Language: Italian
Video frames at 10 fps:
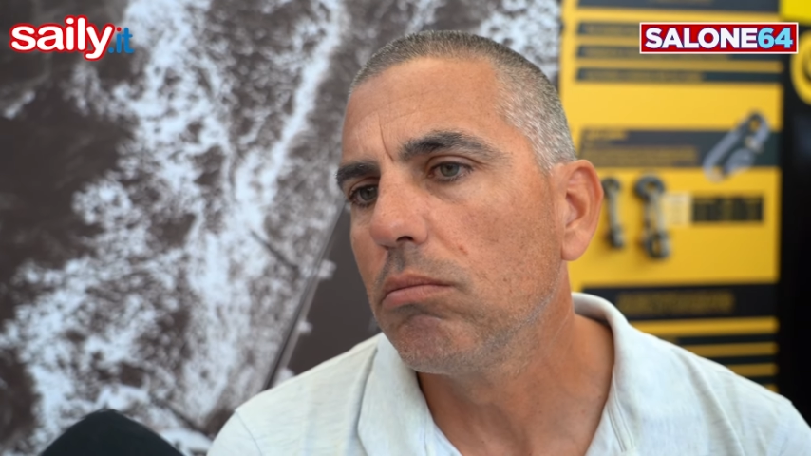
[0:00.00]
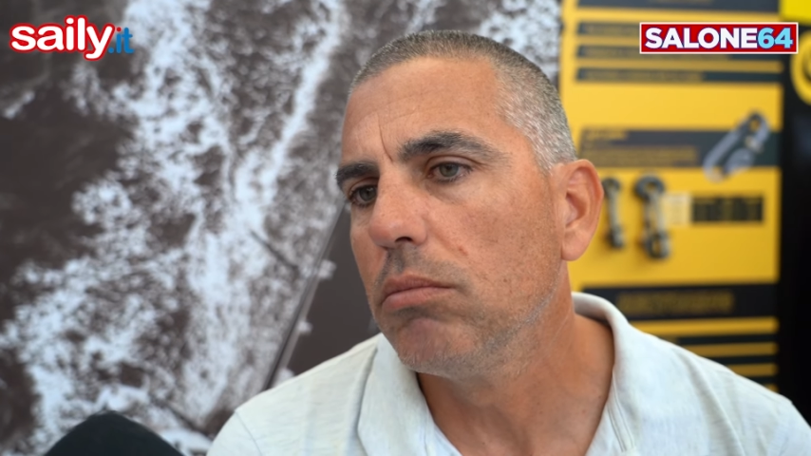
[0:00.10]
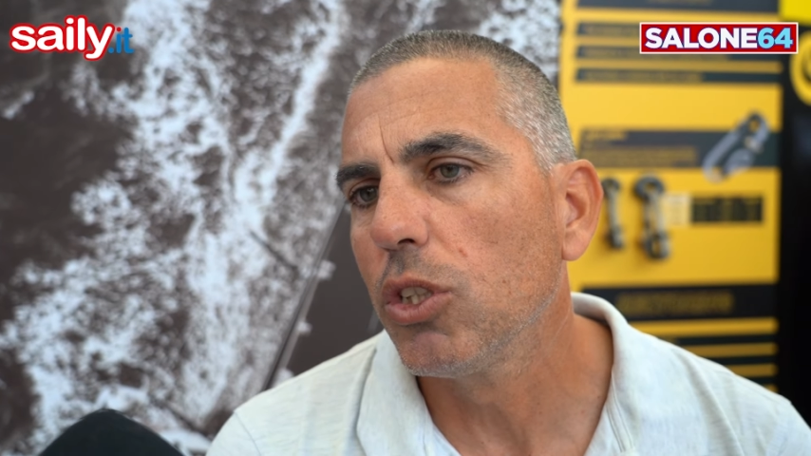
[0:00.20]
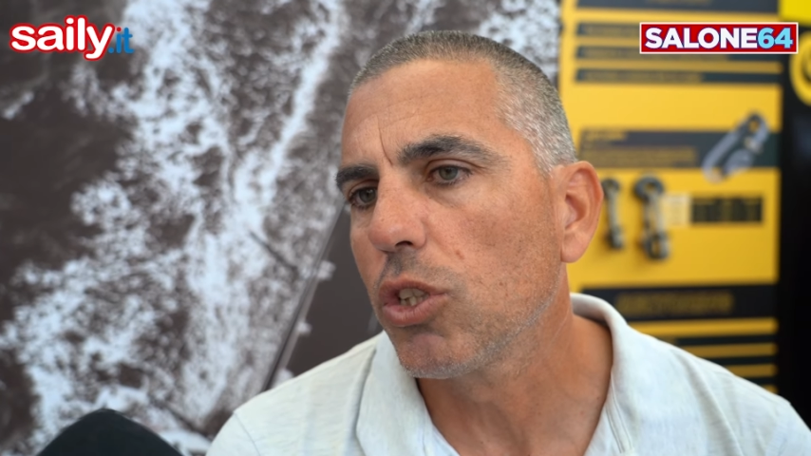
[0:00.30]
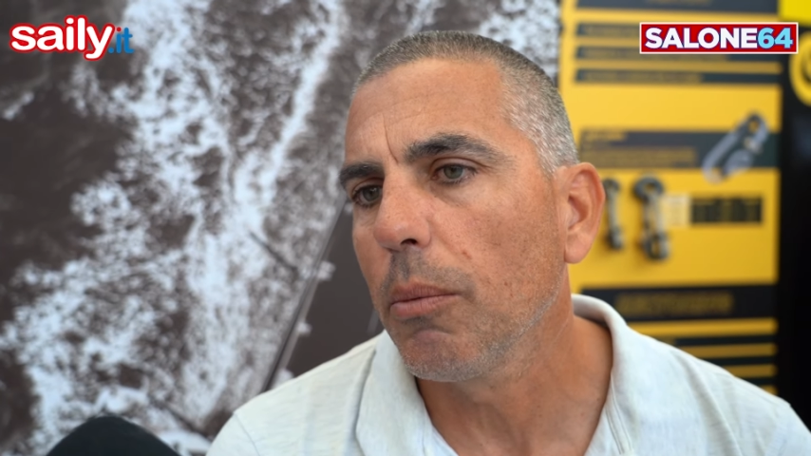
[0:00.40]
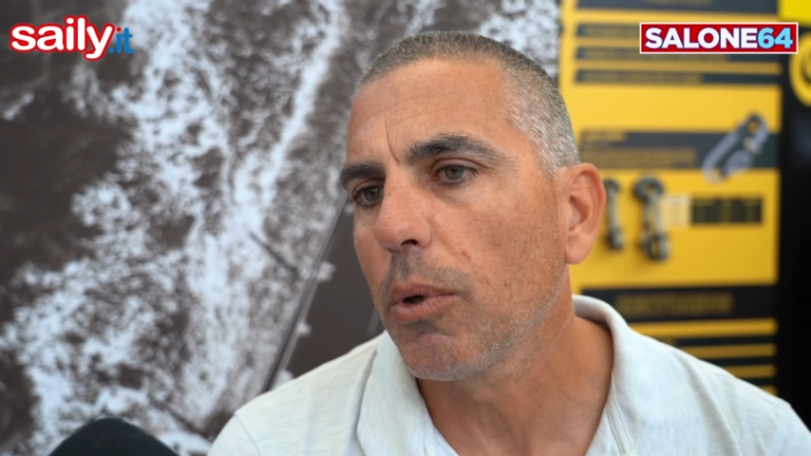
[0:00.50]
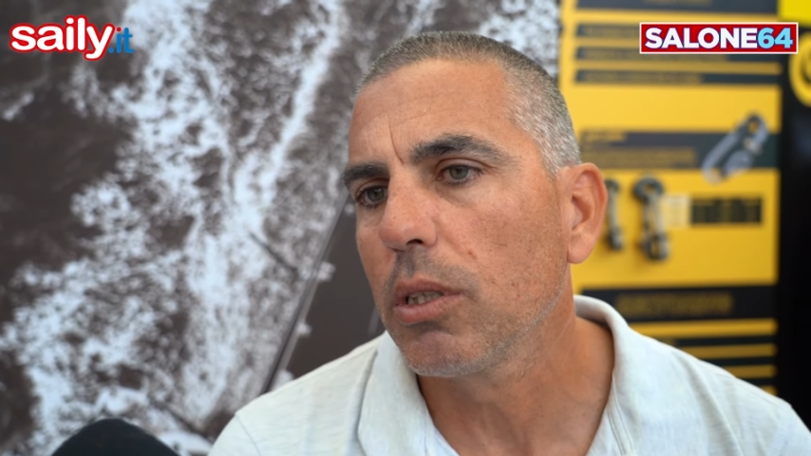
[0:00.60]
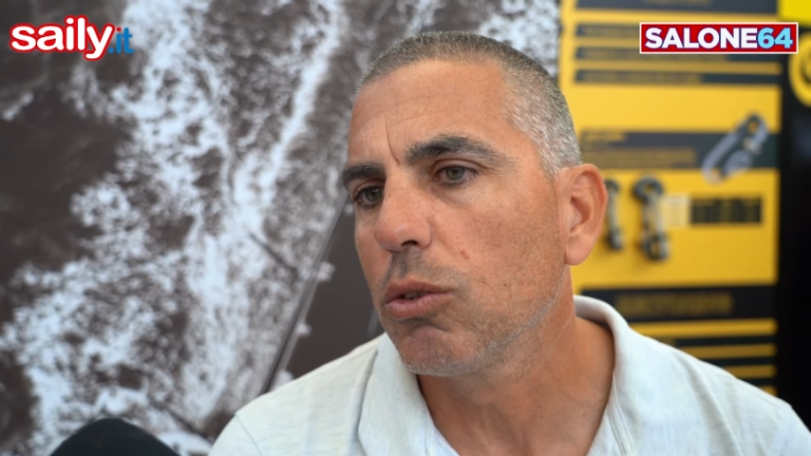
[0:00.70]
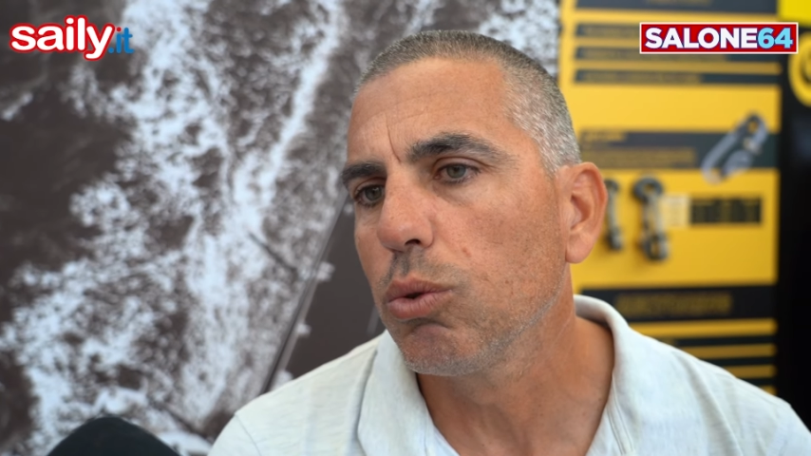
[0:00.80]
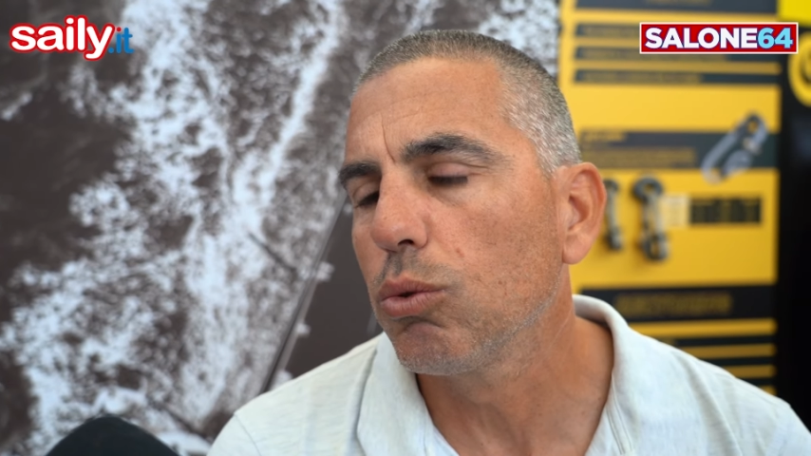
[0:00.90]
diciamo
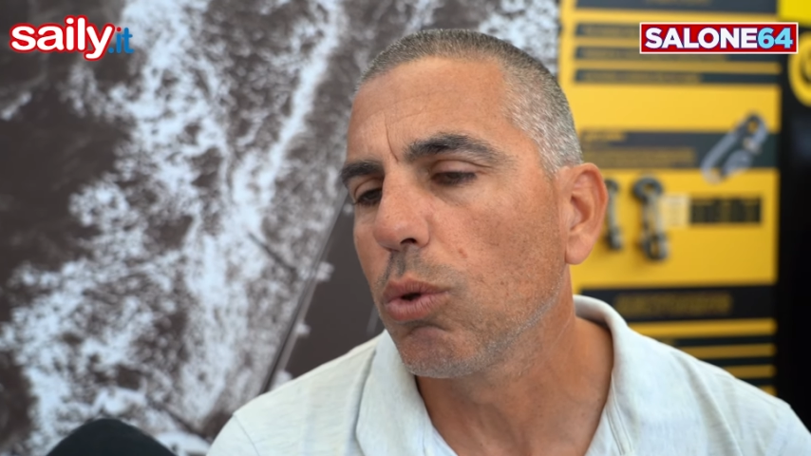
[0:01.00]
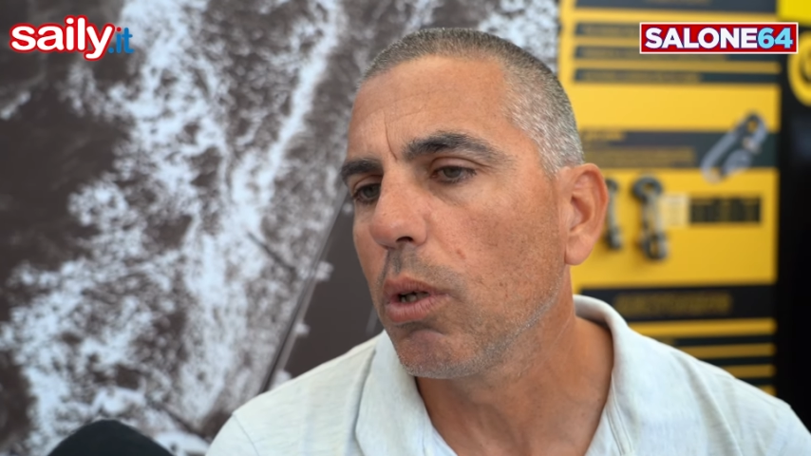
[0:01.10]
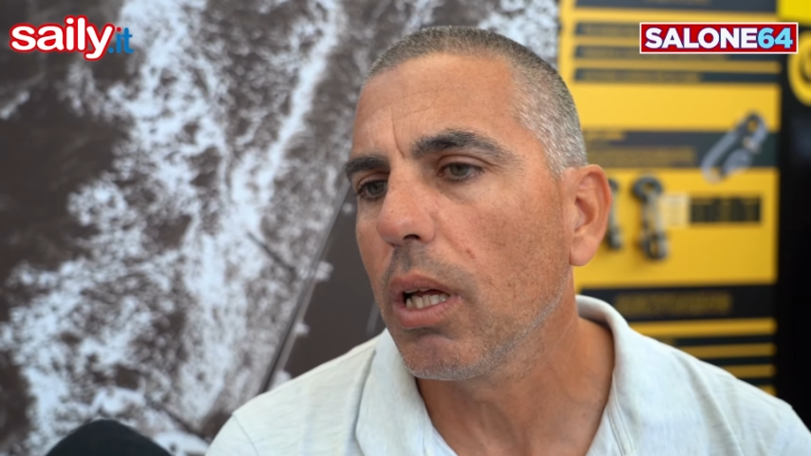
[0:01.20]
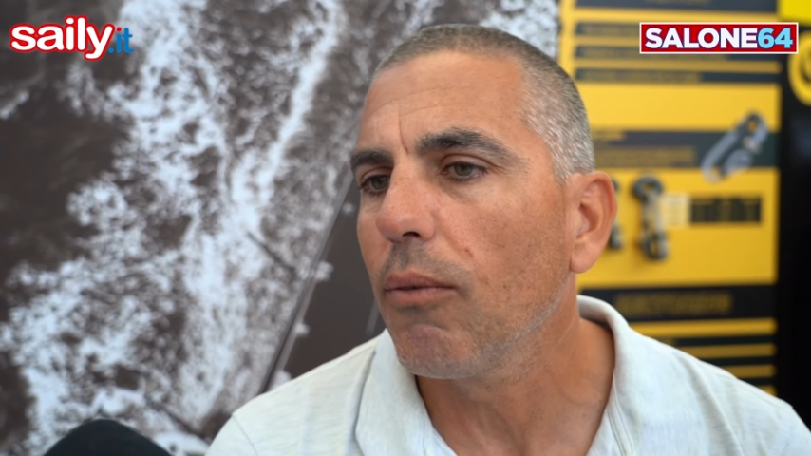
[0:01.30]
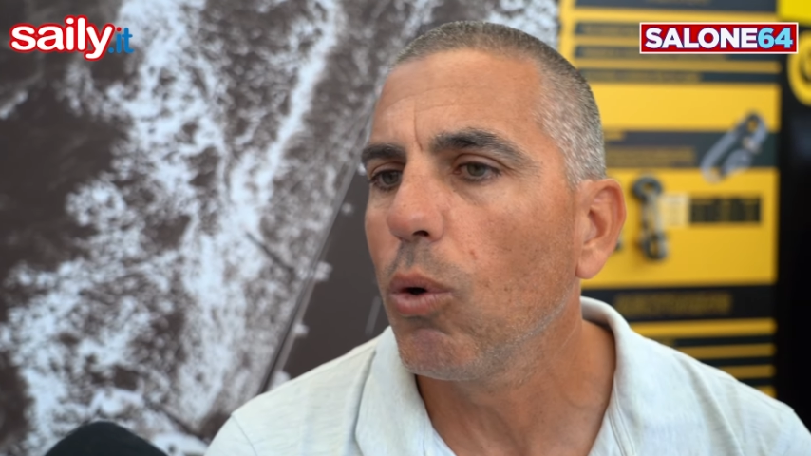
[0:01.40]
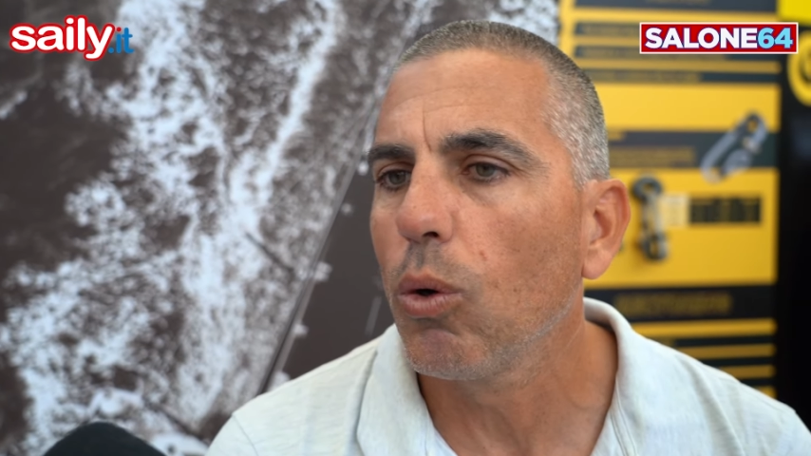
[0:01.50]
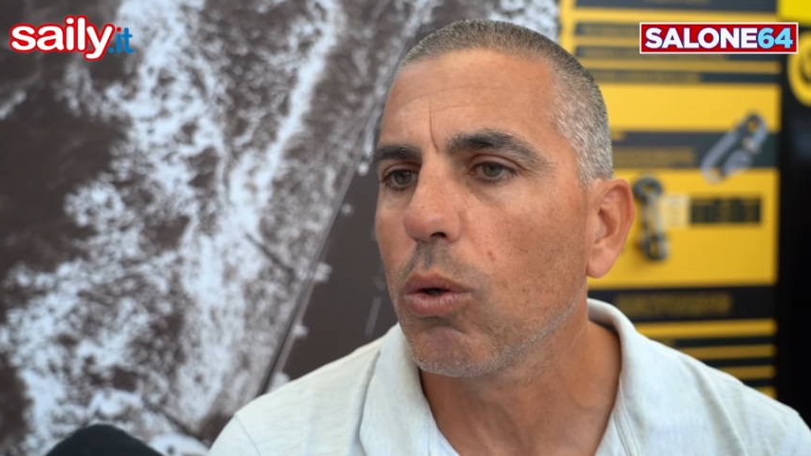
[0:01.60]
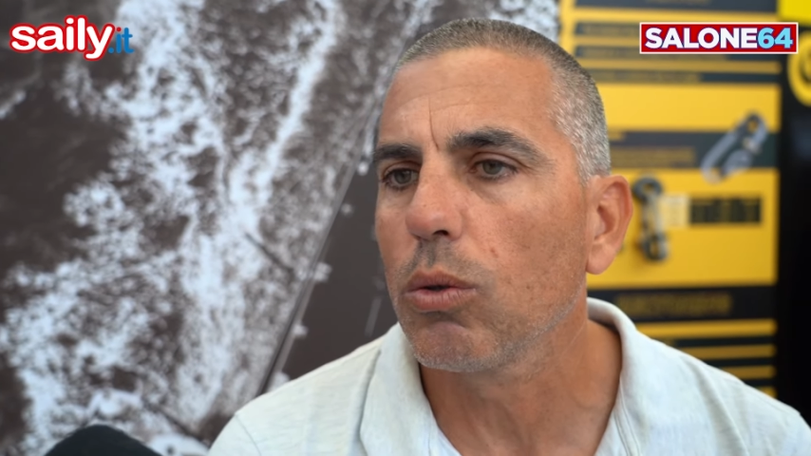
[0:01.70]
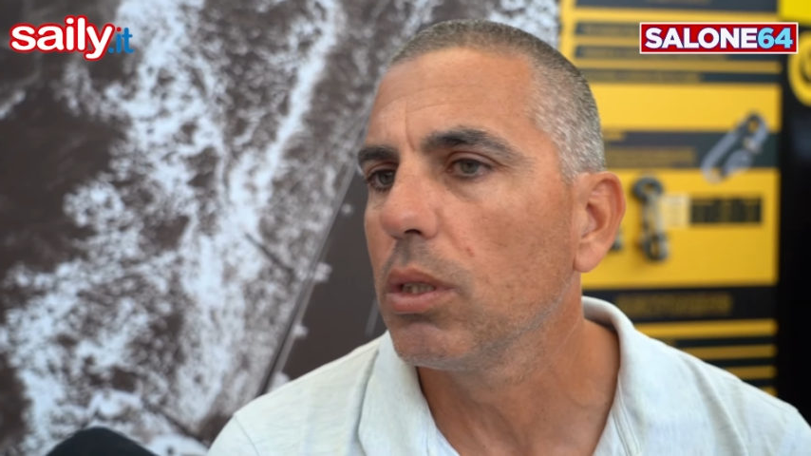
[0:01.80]
che tutto il lavoro